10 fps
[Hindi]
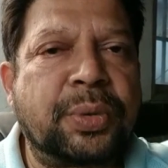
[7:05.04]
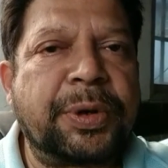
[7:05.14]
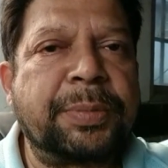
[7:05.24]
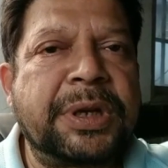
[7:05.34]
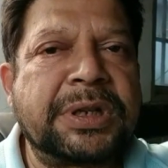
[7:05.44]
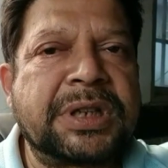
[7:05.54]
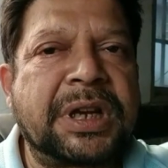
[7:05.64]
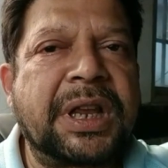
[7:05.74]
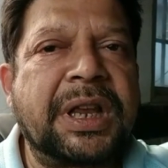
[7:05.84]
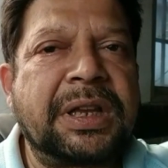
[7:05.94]
जो भी मिल
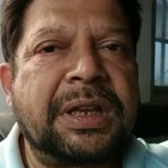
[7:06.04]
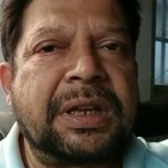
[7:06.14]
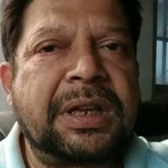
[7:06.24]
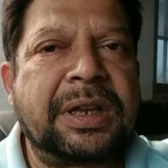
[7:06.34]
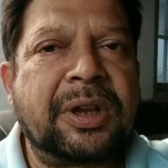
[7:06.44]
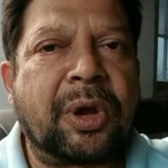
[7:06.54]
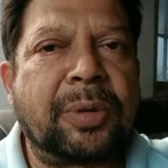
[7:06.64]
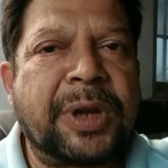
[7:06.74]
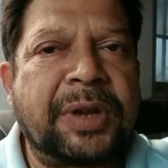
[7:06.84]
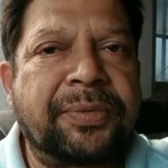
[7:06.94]
सके
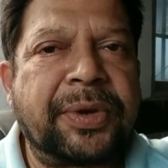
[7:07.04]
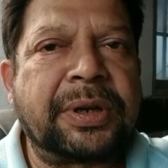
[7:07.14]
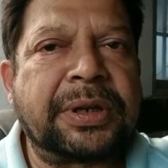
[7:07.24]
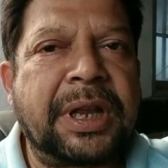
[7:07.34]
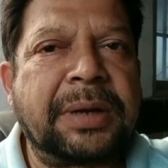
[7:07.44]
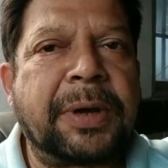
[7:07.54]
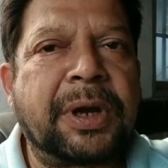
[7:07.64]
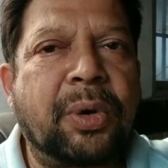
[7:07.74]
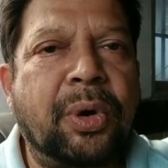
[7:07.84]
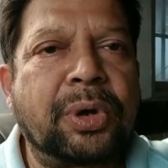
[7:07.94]
और मैं फिर एक
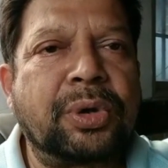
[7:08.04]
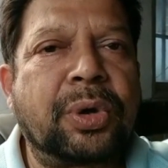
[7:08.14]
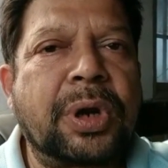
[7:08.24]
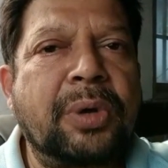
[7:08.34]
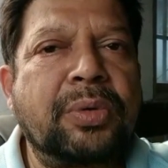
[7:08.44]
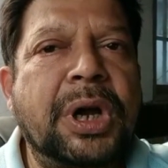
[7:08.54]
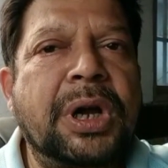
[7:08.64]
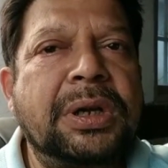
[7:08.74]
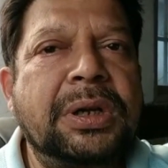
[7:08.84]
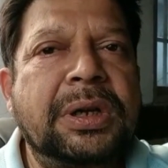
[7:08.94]
बार और
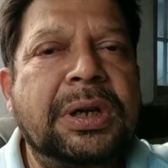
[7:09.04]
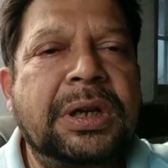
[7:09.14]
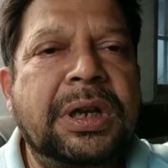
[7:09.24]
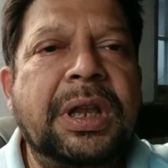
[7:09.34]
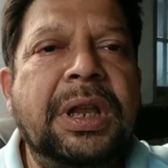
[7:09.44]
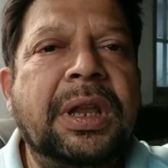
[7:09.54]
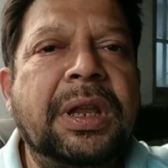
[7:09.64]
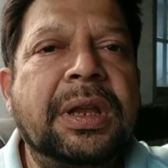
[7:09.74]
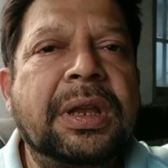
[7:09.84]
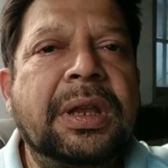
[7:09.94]
दोहराऊंगा कि
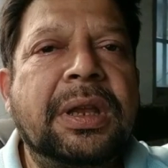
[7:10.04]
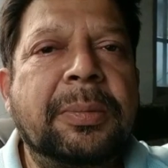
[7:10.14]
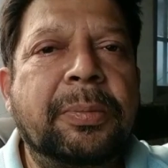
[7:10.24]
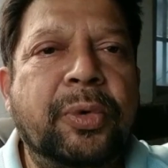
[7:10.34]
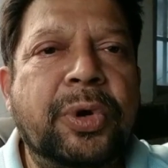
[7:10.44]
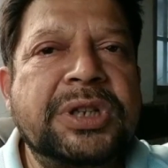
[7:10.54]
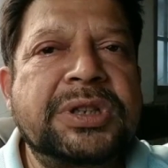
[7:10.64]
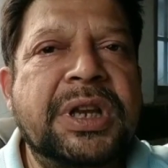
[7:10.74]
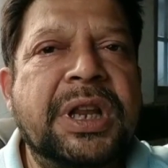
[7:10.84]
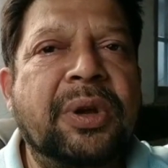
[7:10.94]

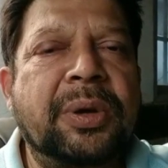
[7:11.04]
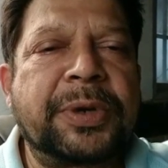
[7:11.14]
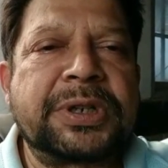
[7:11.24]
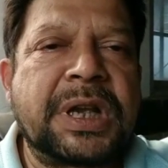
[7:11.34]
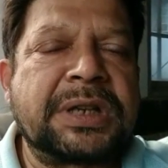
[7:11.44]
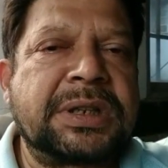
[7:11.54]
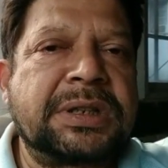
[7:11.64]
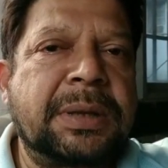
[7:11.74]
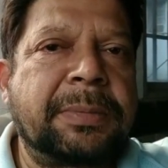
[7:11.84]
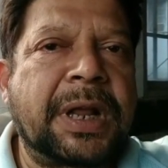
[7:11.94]
पुलिस ने और
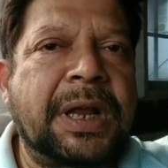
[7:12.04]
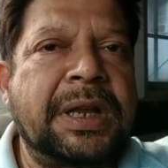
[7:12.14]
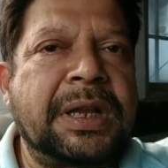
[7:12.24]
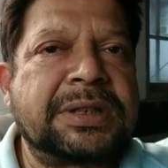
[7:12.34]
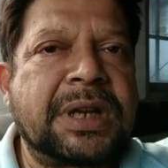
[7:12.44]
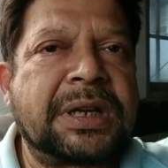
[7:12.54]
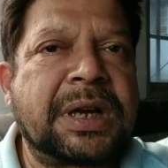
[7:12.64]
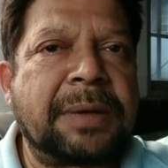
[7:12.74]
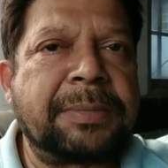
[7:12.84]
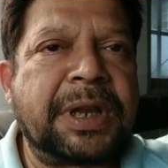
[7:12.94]
प्रशासन ने बड़ा ही अच्छा काम